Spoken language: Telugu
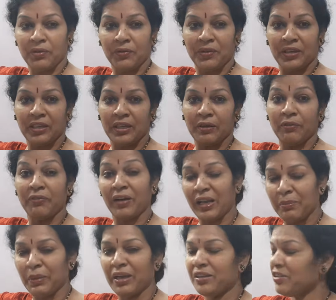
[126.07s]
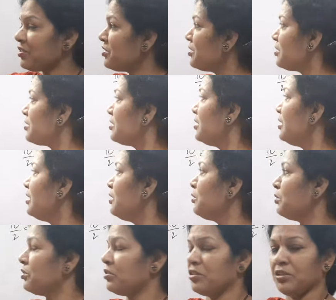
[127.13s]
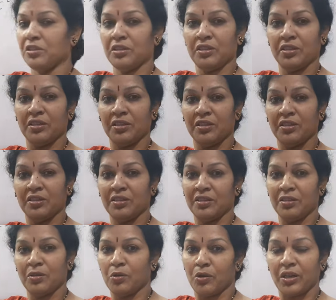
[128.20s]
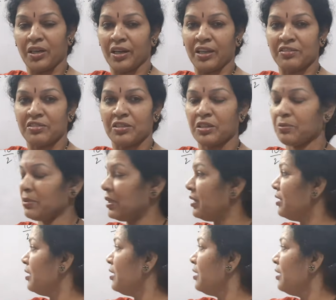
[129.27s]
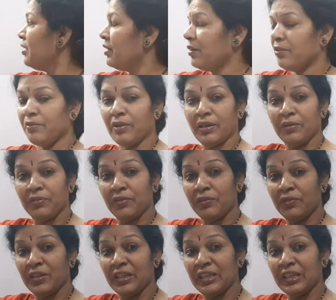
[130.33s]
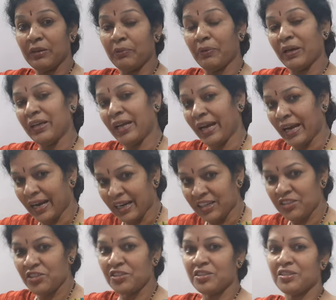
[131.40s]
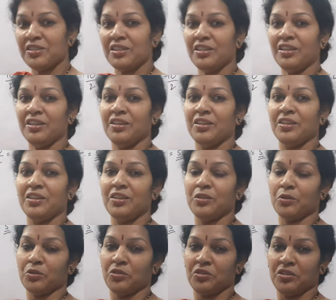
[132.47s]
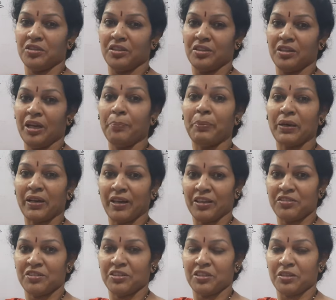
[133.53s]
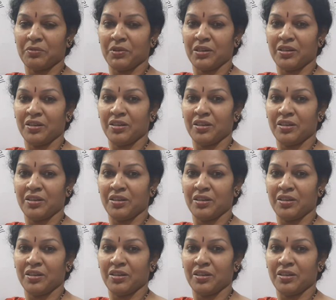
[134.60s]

ఫిఫ్టీన్కి ఫైవ్ మైనస్ చేస్తే ఇది వచ్చింది లోవర్ క్లాస్ ఇంటర్వెల్ వన్ ఫిఫ్టీన్కి ఫైవ్ యాడ్ చేస్తే ఇది వచ్చింది అప్పర్ క్లాస్ ఇంటర్వెల్